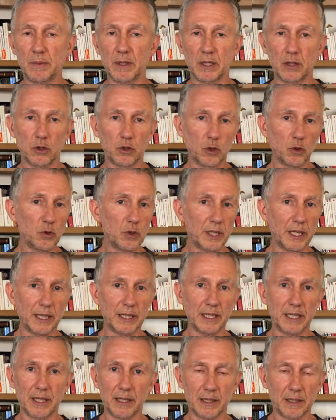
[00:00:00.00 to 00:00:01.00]
Bien entendu qu'il y
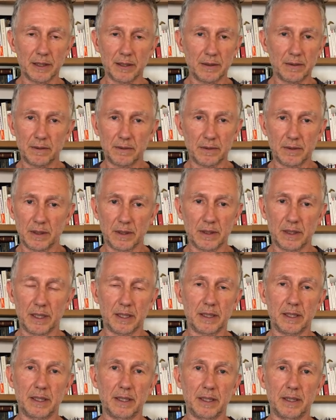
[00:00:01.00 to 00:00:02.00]

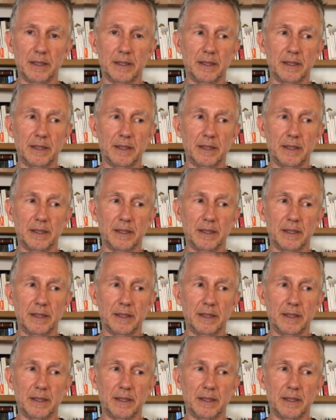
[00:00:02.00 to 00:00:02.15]
a